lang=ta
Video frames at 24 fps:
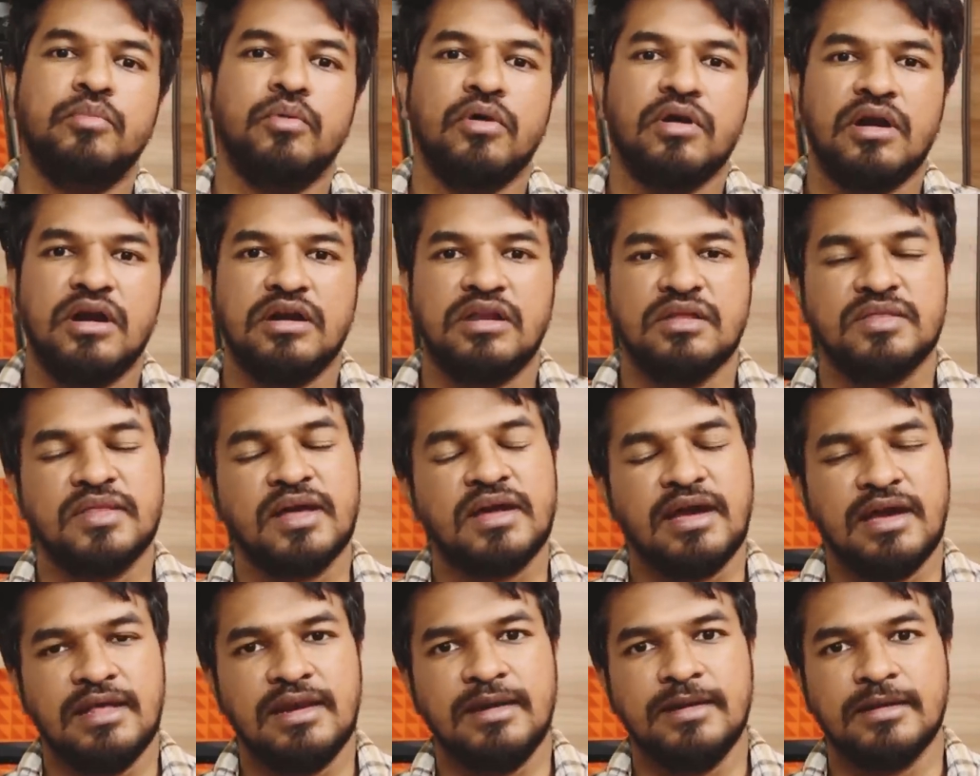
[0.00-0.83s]
போராட்டத்தை
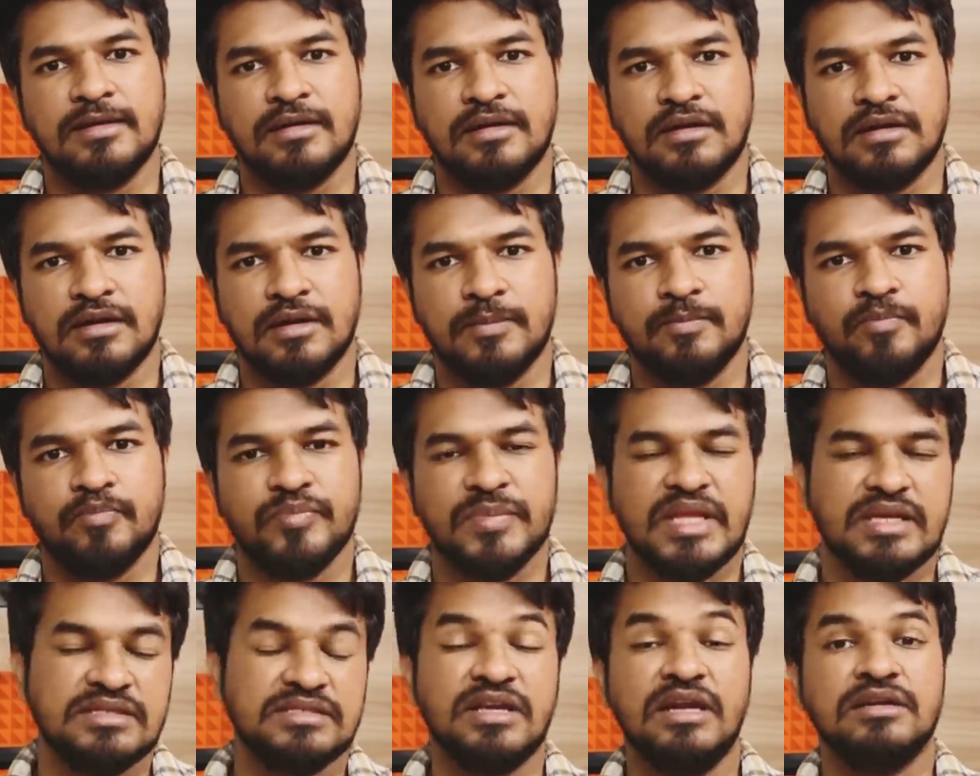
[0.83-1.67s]
கையில் எடுக்கிறாங்க
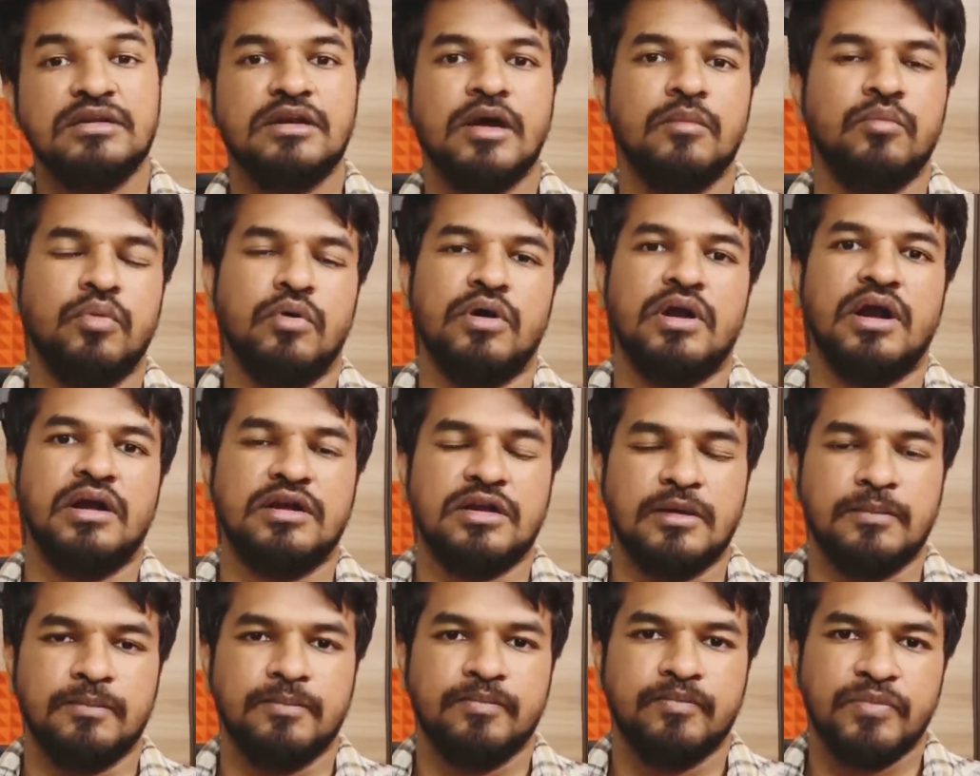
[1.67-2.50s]
சட்ட
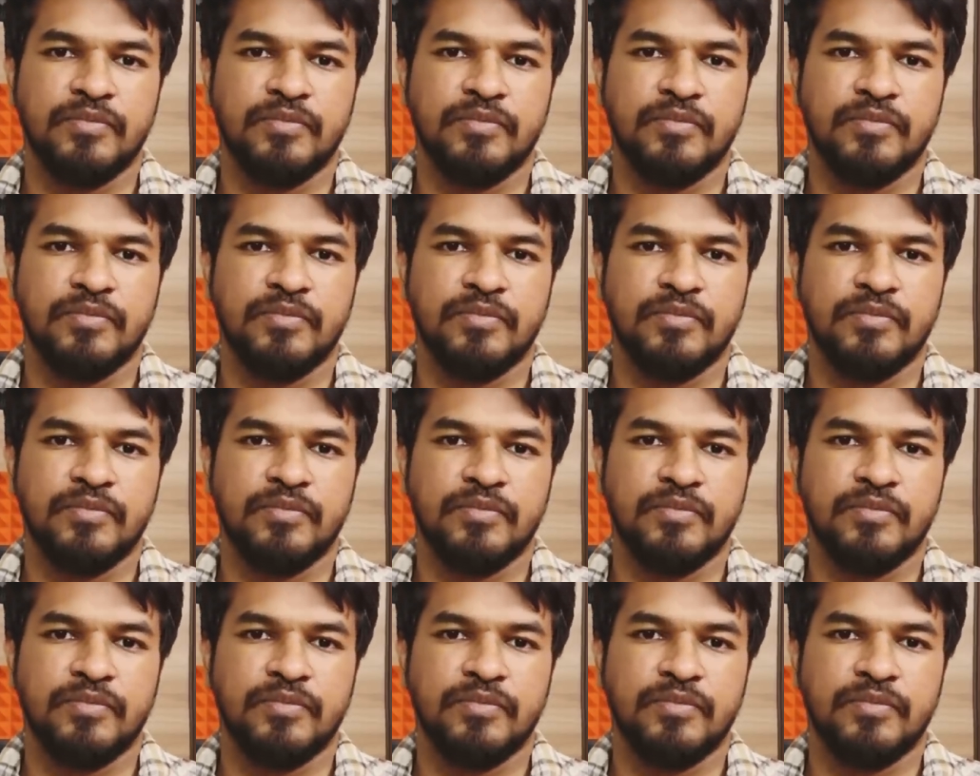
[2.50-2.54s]
போராட்டம்